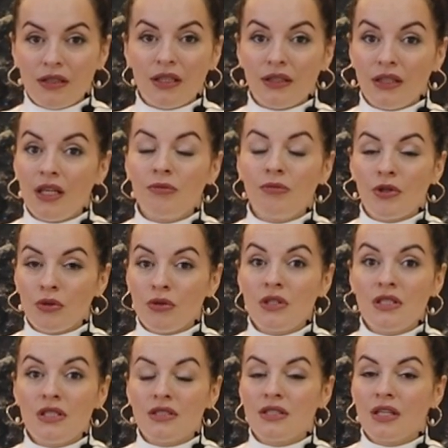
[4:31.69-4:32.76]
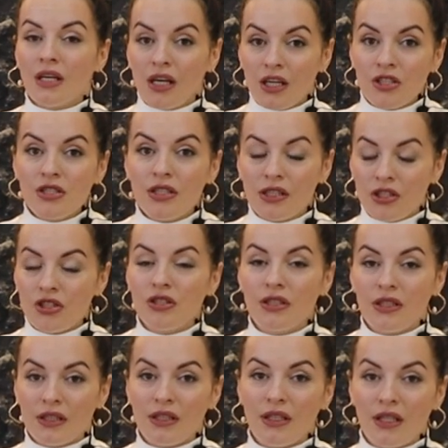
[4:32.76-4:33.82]
когда я боролась за каждый
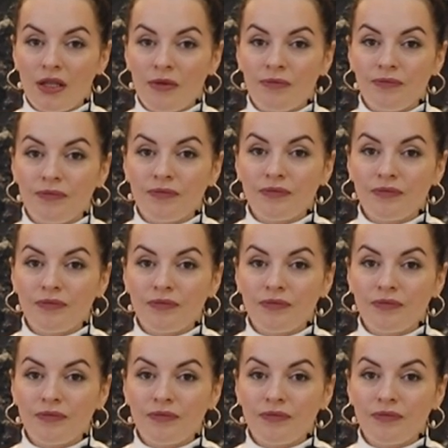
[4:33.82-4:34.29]
лишний килограмм.